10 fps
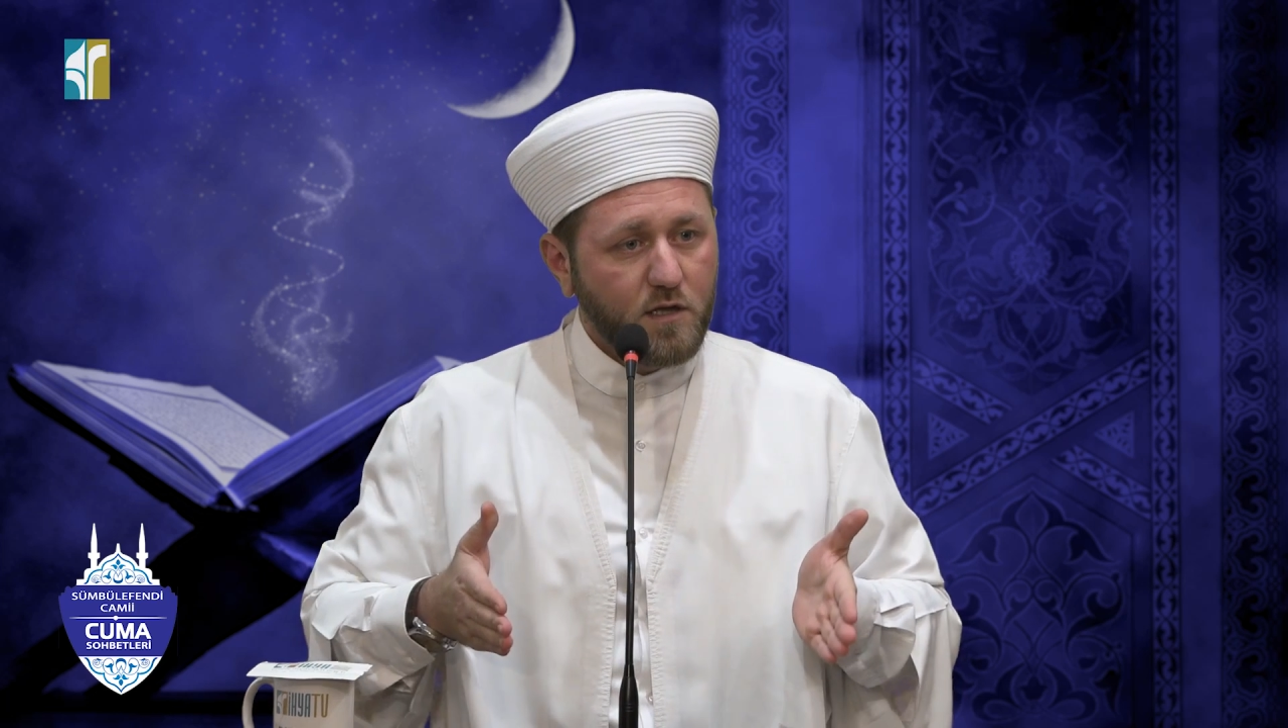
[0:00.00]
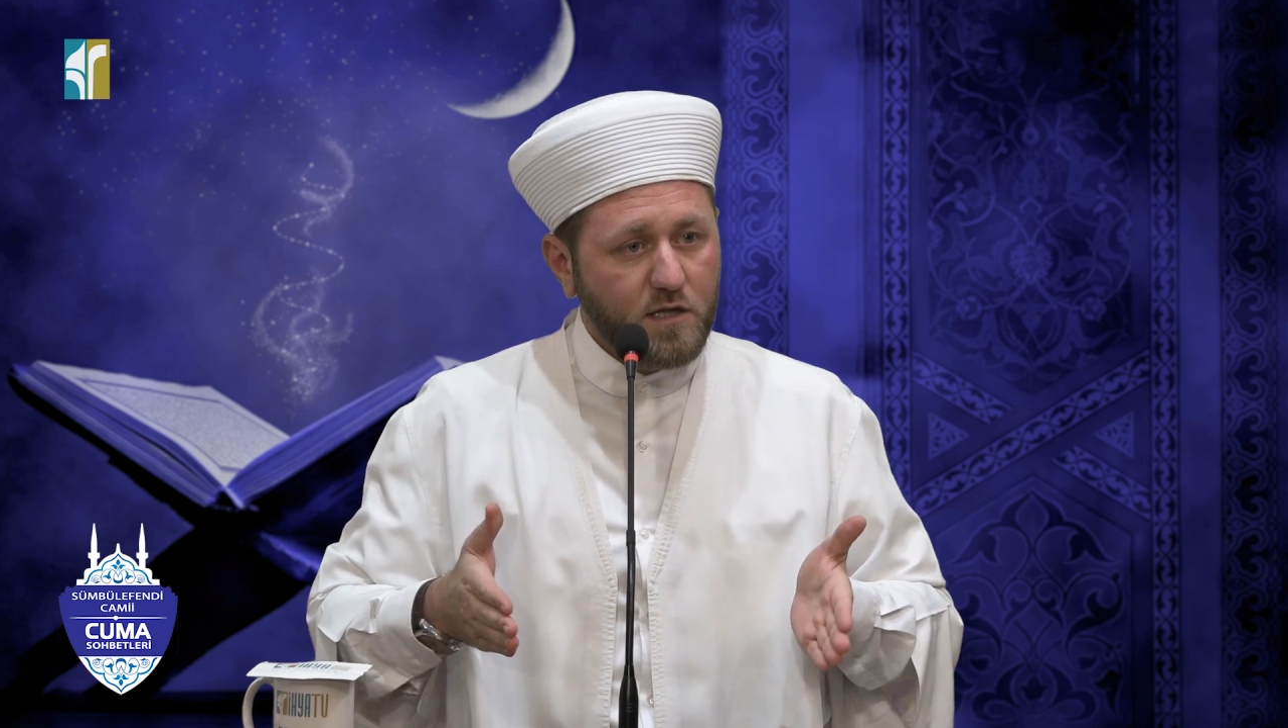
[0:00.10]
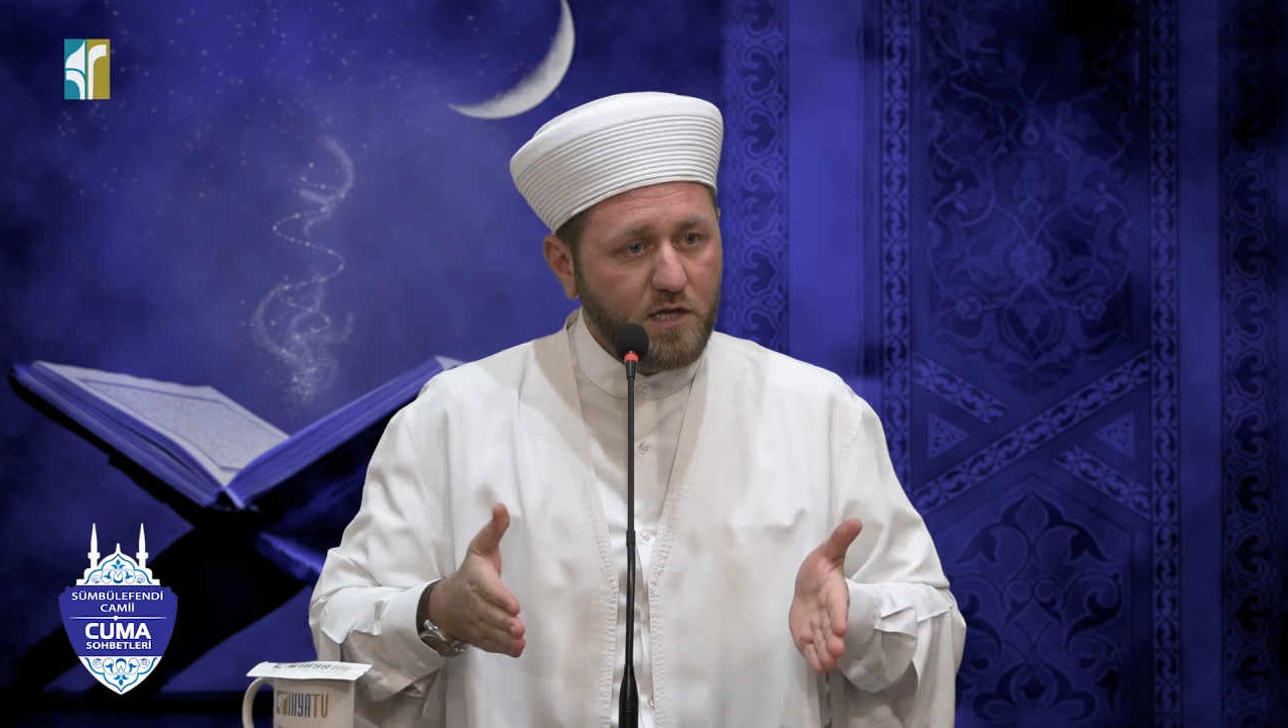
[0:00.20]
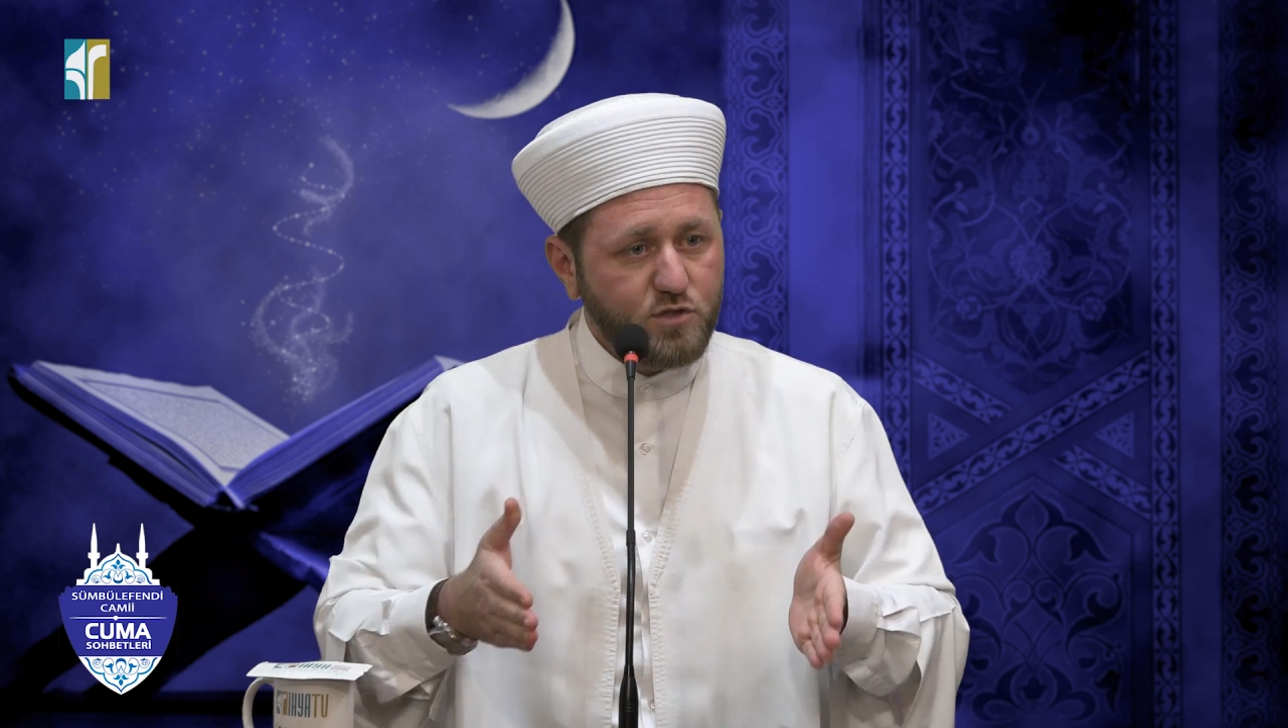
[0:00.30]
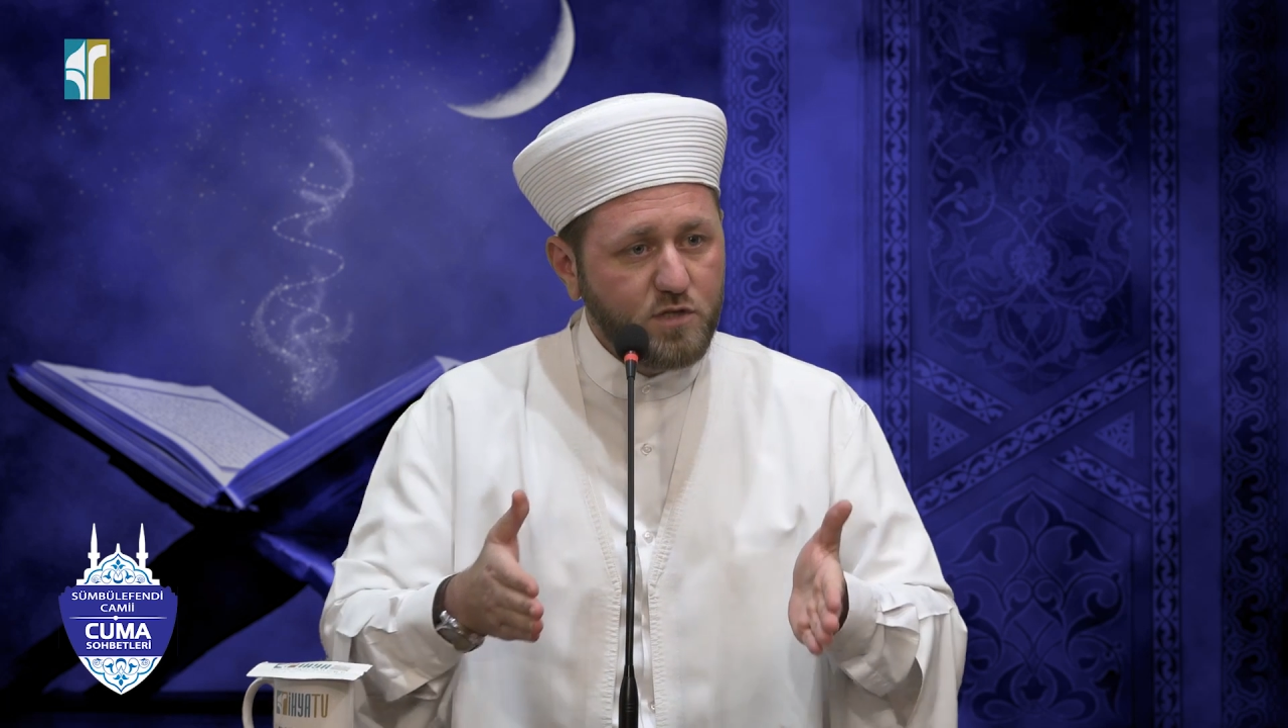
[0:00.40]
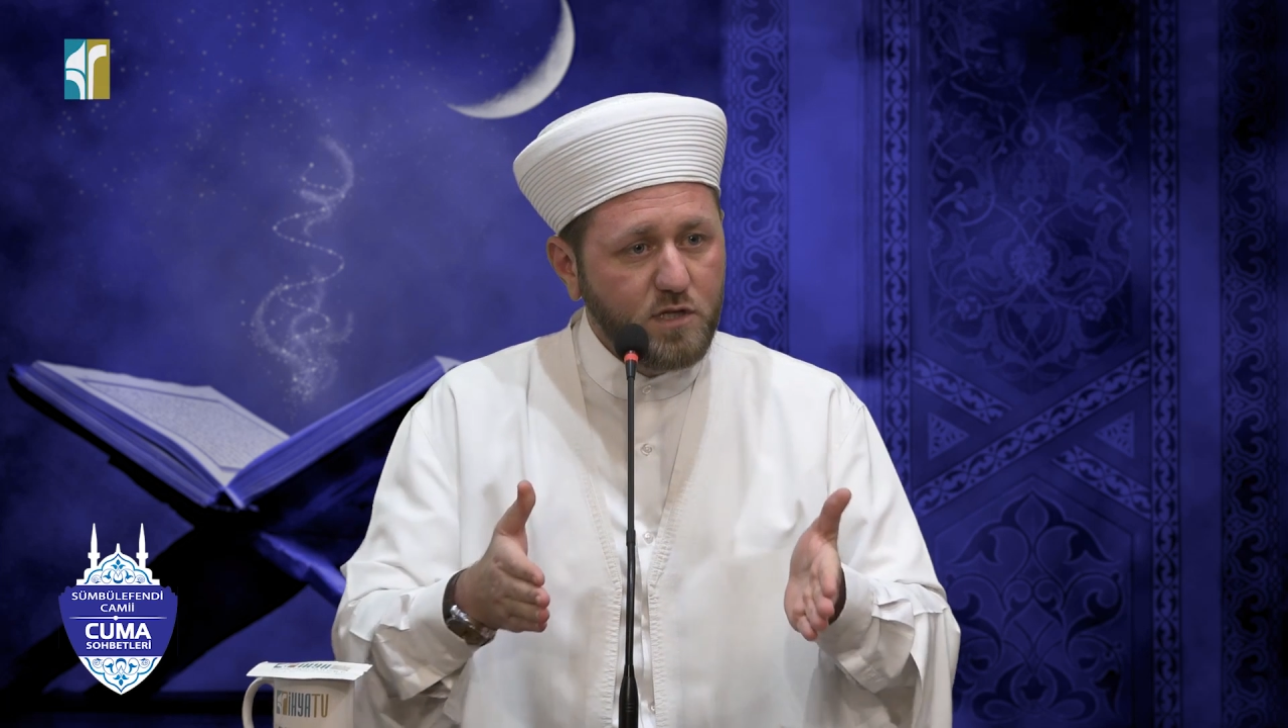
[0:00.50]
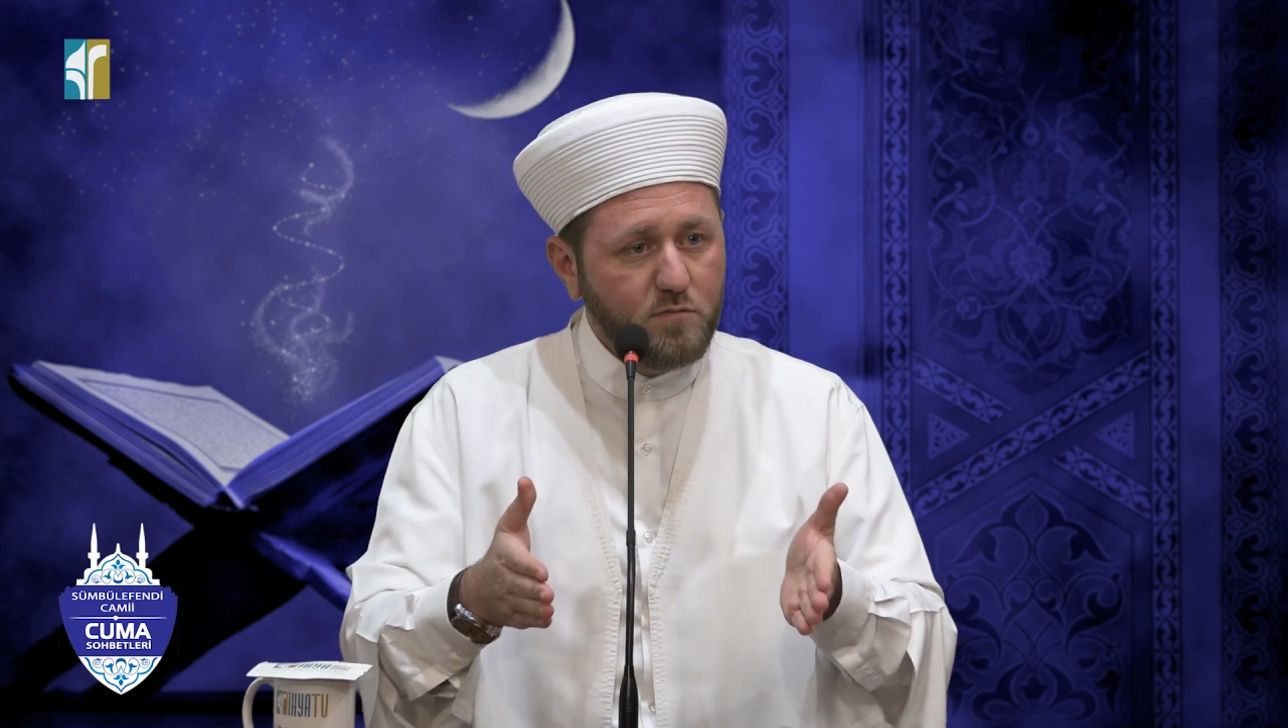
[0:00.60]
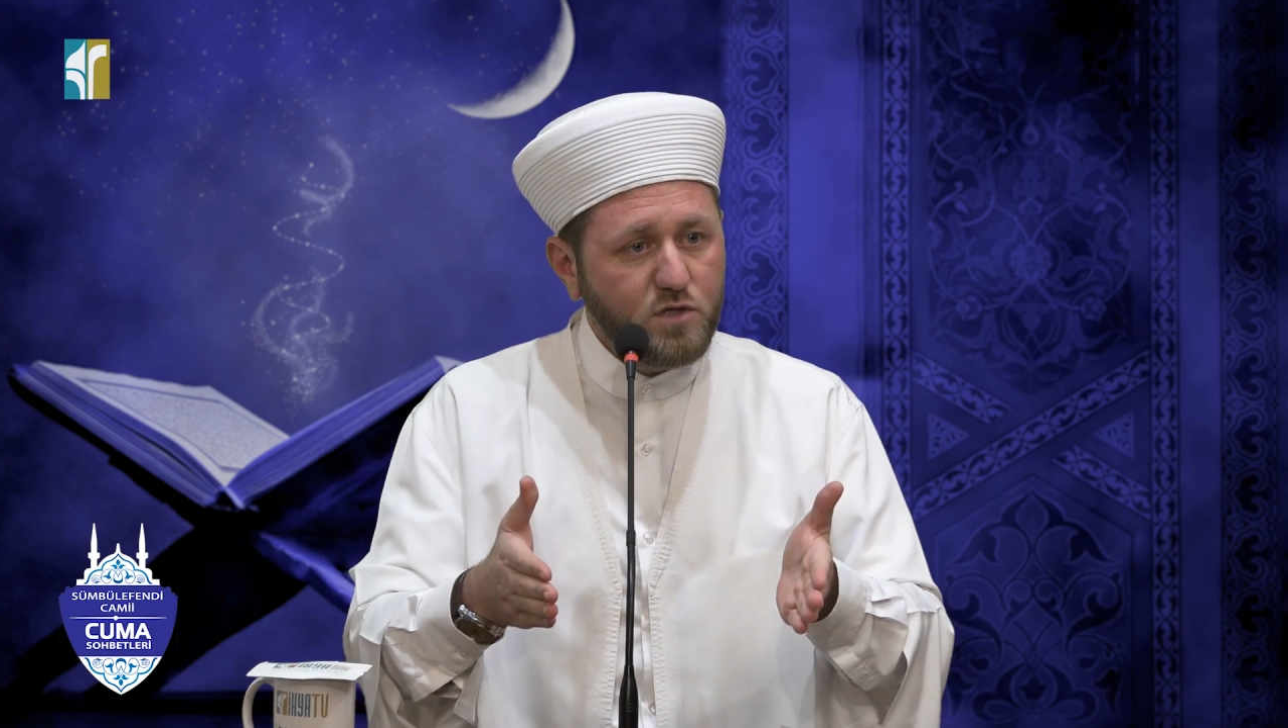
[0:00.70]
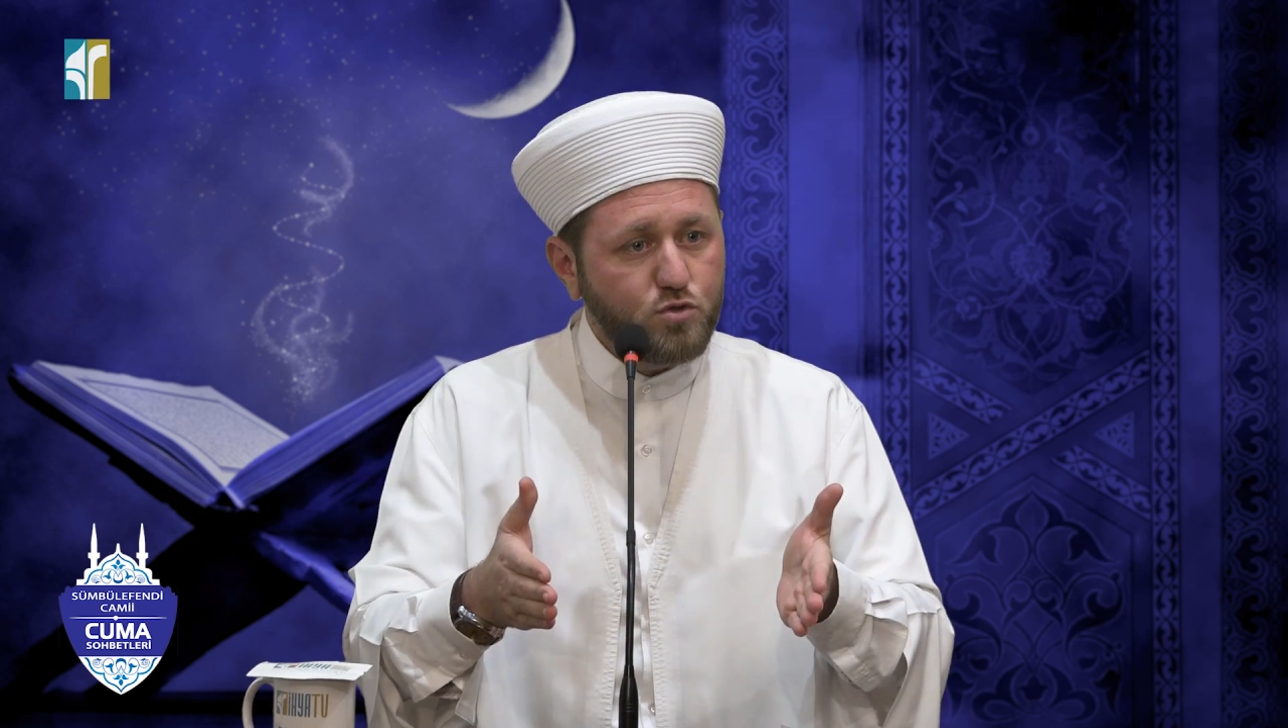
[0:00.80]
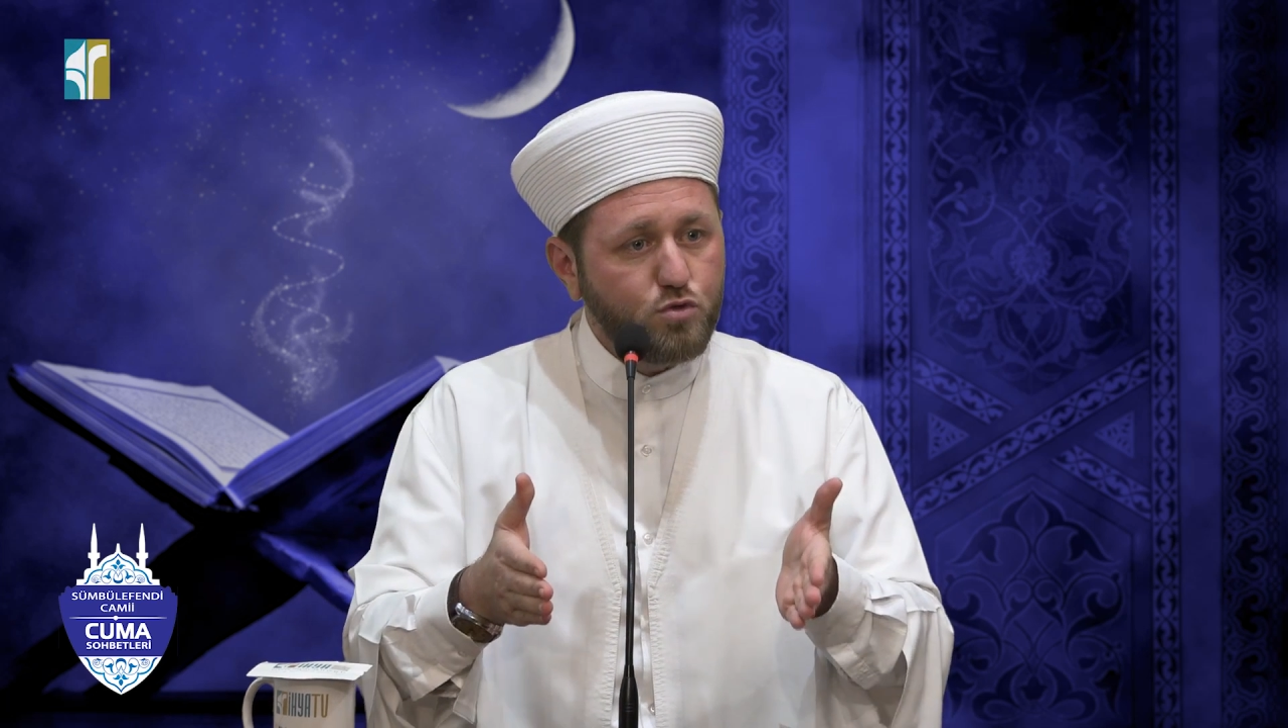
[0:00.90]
geçtiğimiz